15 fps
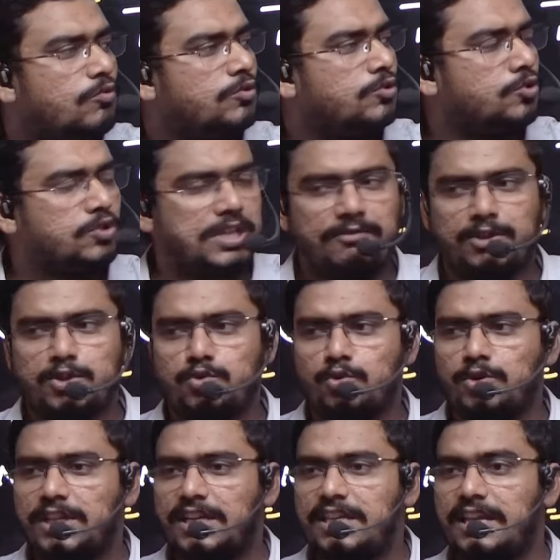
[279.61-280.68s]
दूसरे वस्तु
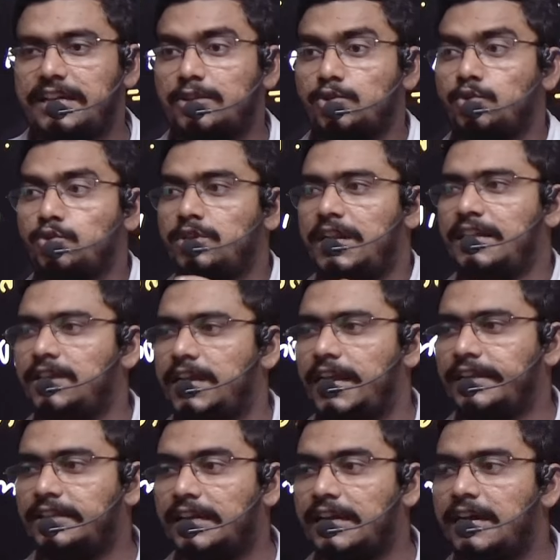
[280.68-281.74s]
को देखिएगा तो धुंधला दिखाई
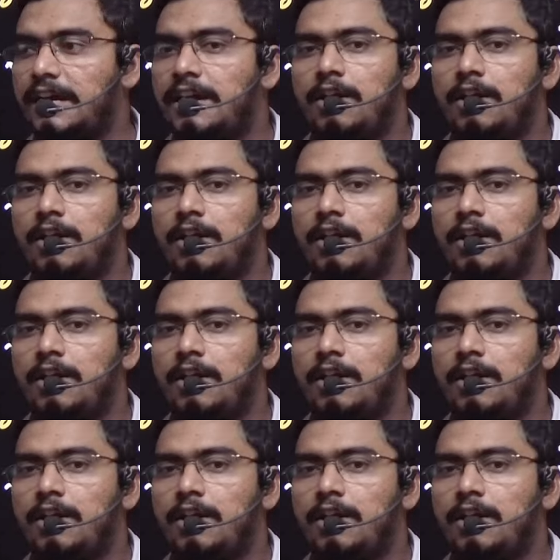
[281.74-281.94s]
देगा